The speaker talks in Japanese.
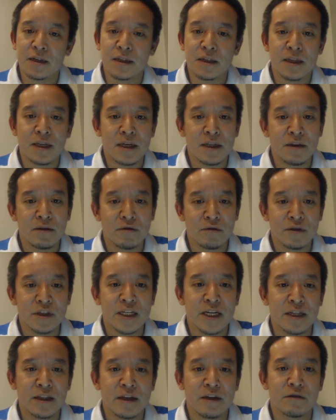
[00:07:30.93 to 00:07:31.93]
人の
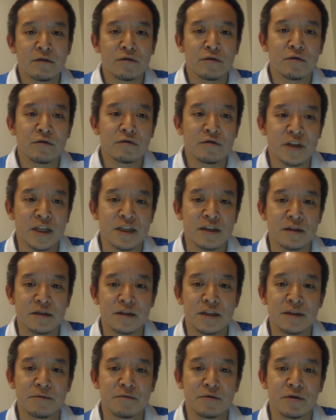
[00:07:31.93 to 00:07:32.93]
チャンネル登録者数、
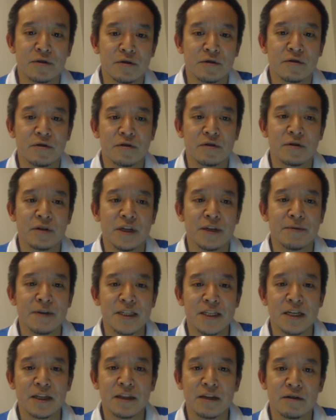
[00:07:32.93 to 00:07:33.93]
自分の今
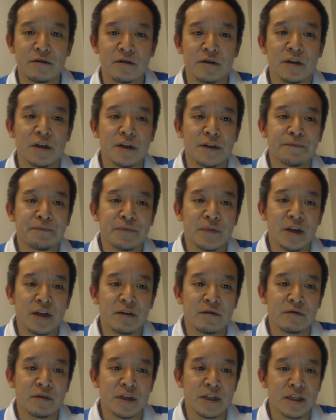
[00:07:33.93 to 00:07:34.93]
チャンネルい
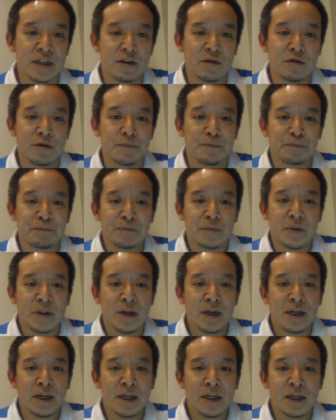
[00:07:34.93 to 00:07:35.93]
るんですけど、
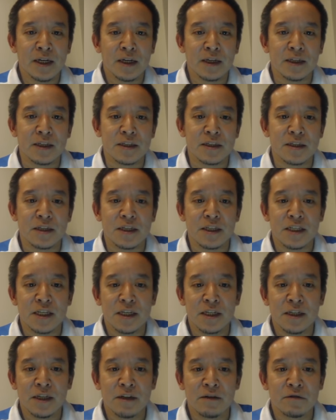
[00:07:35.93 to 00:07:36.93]
なかなかですね、
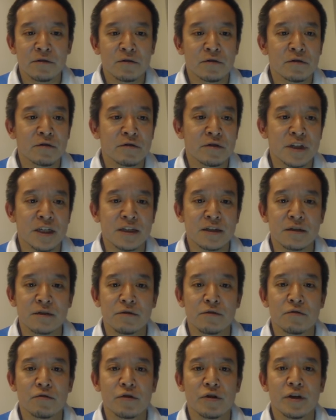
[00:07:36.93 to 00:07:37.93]
チャンネル登録者数
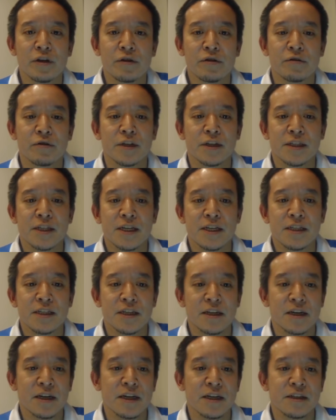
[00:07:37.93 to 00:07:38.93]
を超えるような再
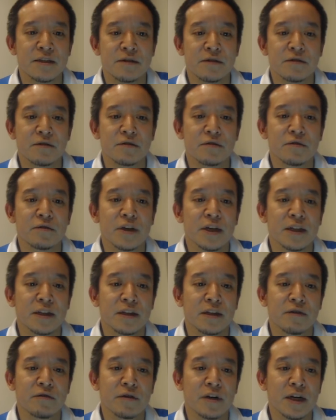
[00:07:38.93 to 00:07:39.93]
生回数の動画っ
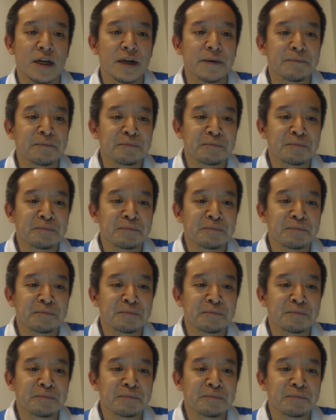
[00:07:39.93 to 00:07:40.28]
ていうのが、